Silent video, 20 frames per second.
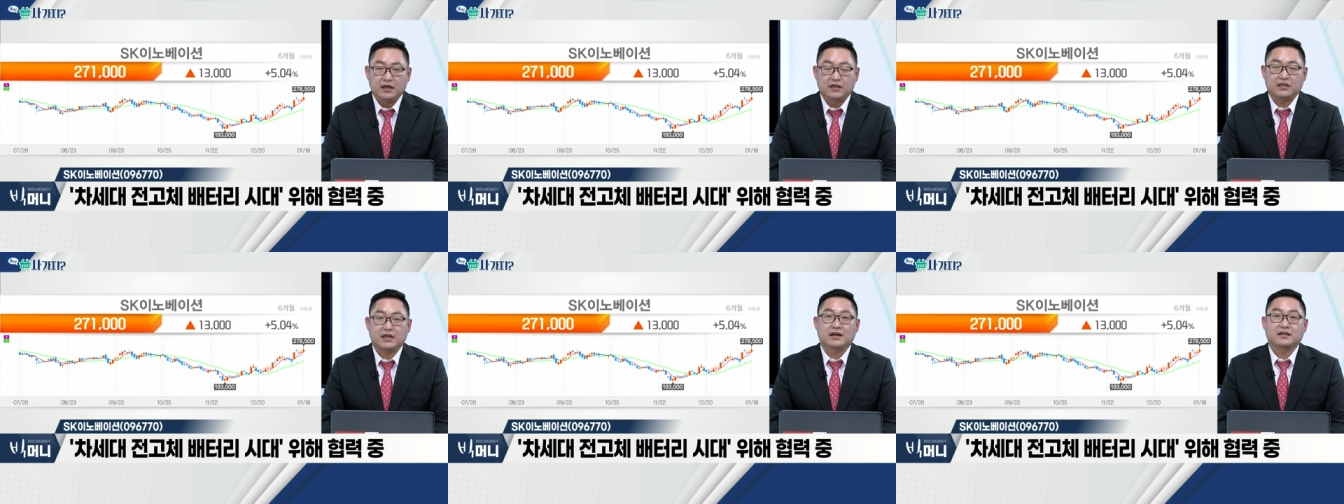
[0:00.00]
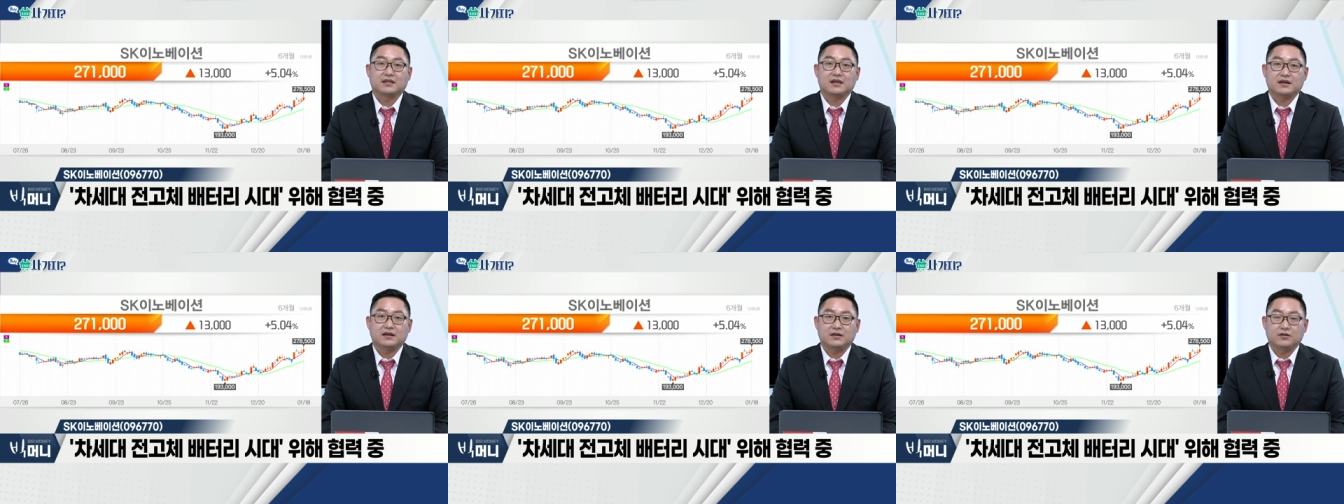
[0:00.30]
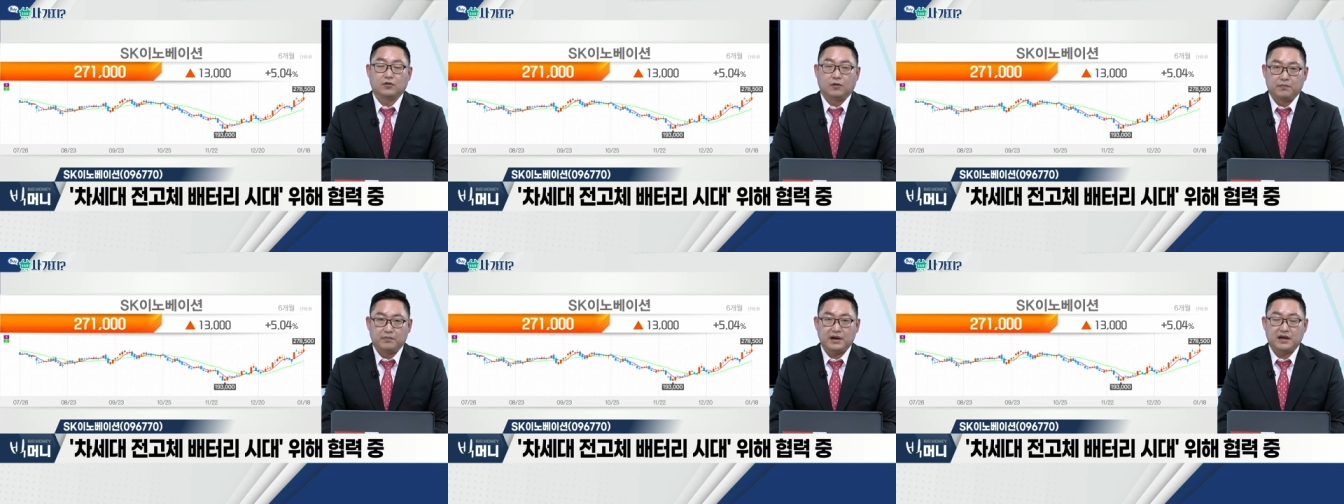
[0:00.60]
상당히
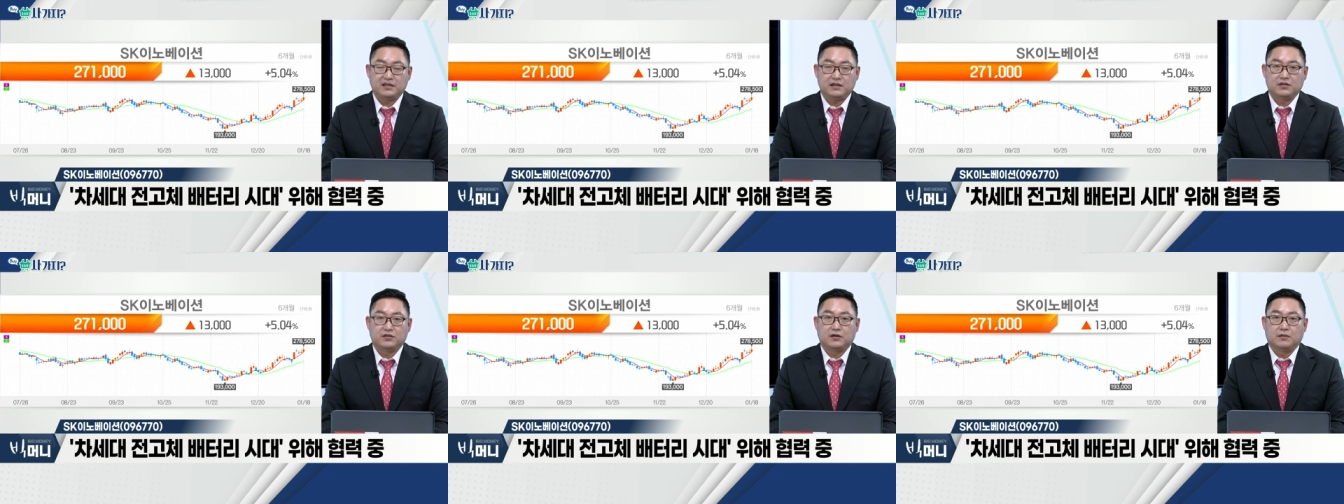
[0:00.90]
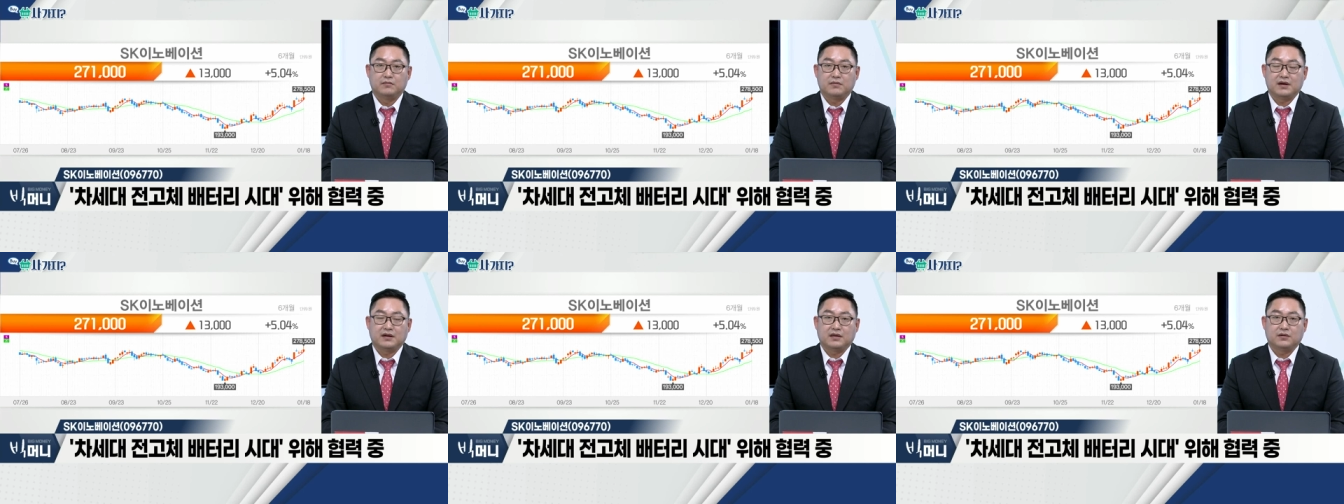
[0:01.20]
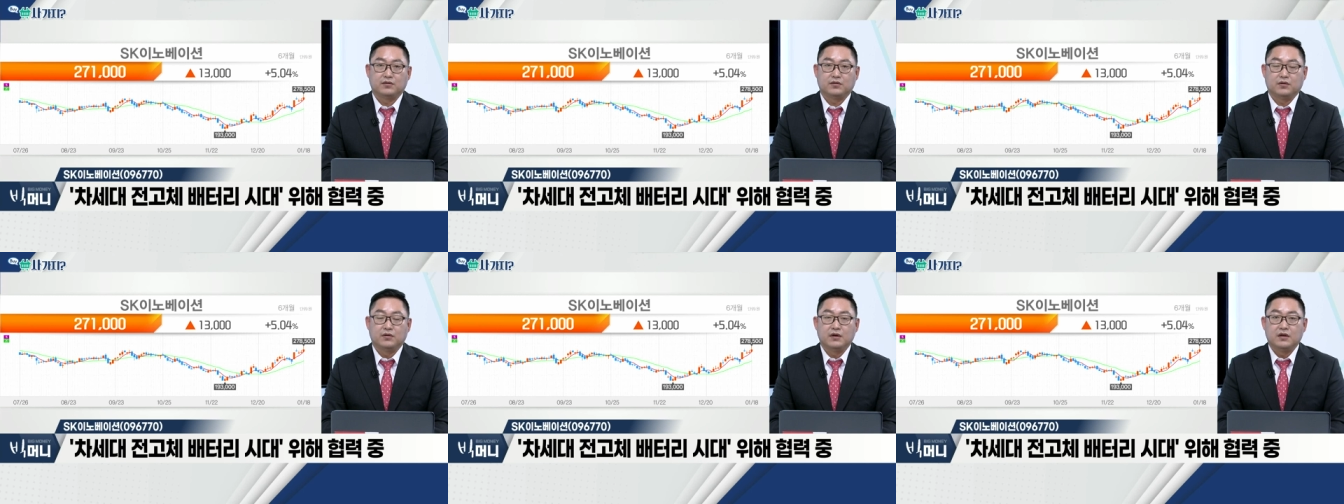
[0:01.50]
높아질
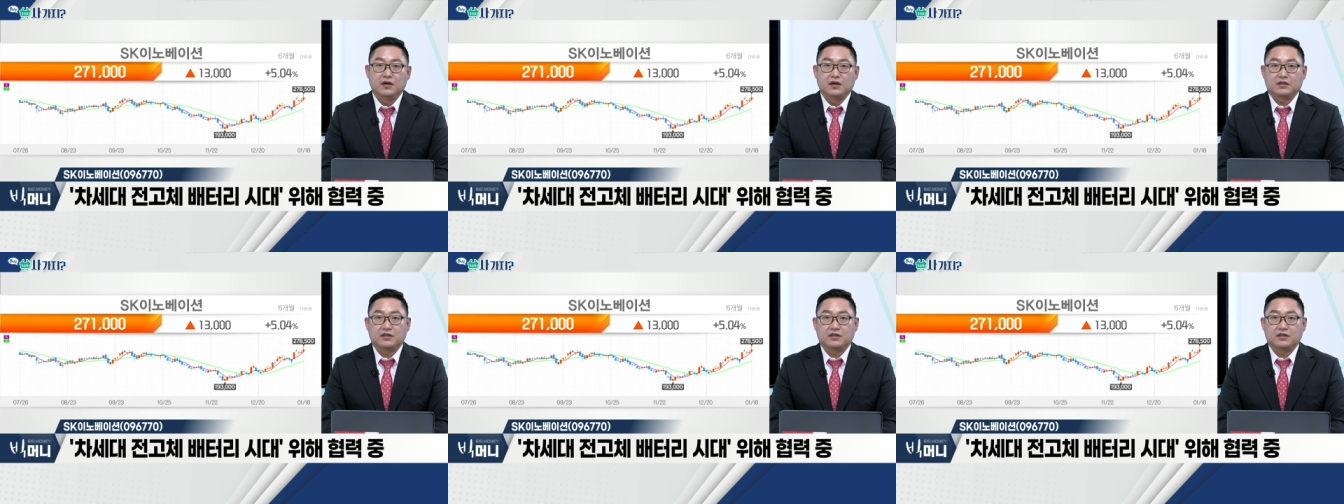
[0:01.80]
전망이고